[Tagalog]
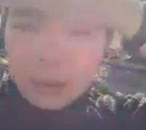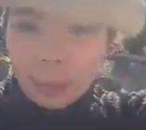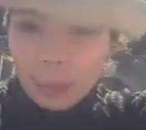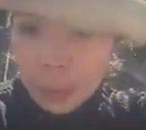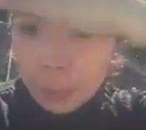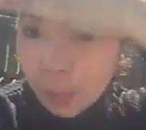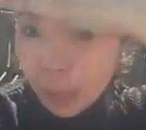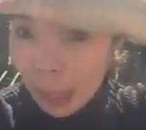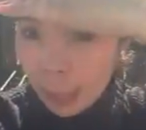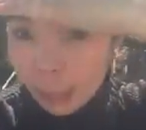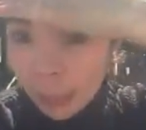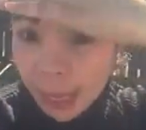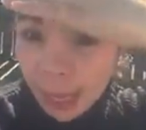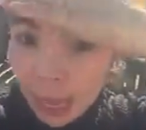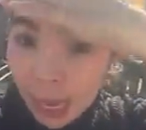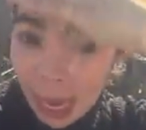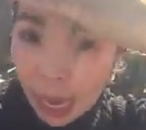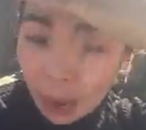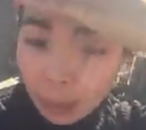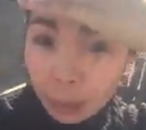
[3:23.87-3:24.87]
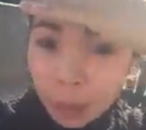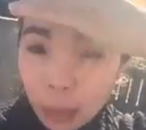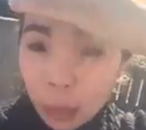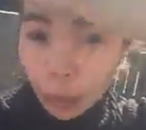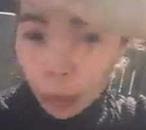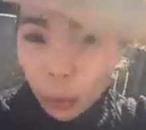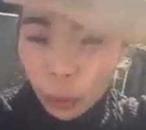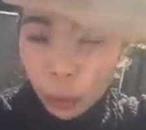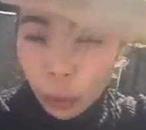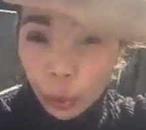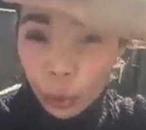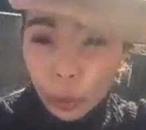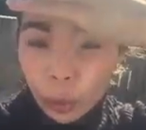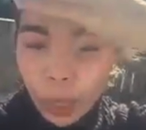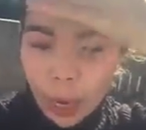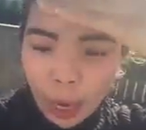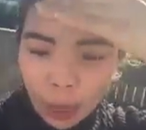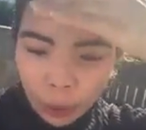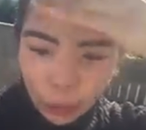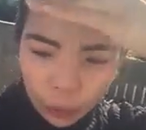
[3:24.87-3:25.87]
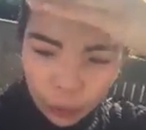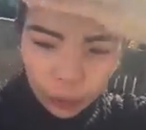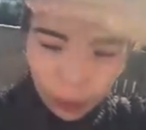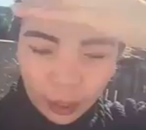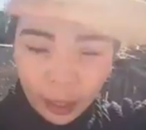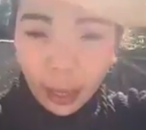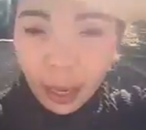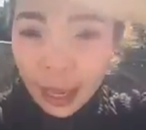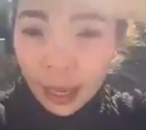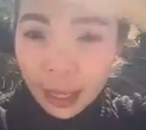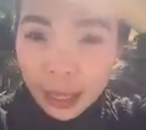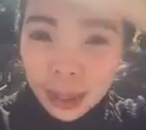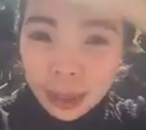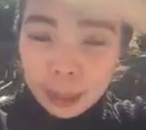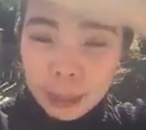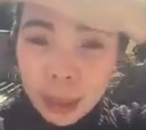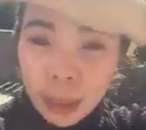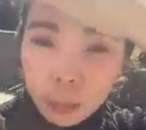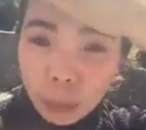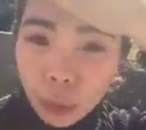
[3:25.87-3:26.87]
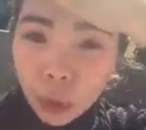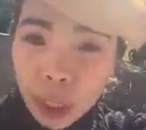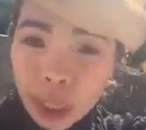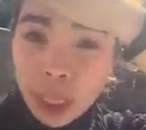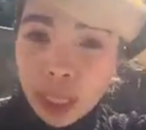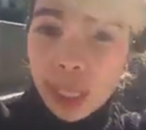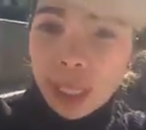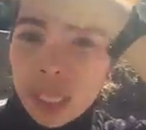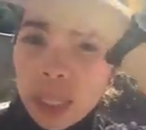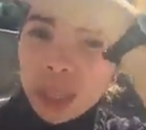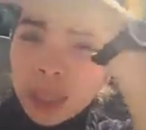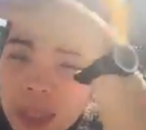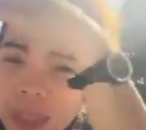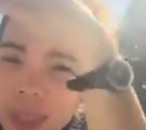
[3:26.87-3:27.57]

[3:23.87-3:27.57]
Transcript: Mamaya-maya lang magsusundo na ako ng aking mga bulinggit.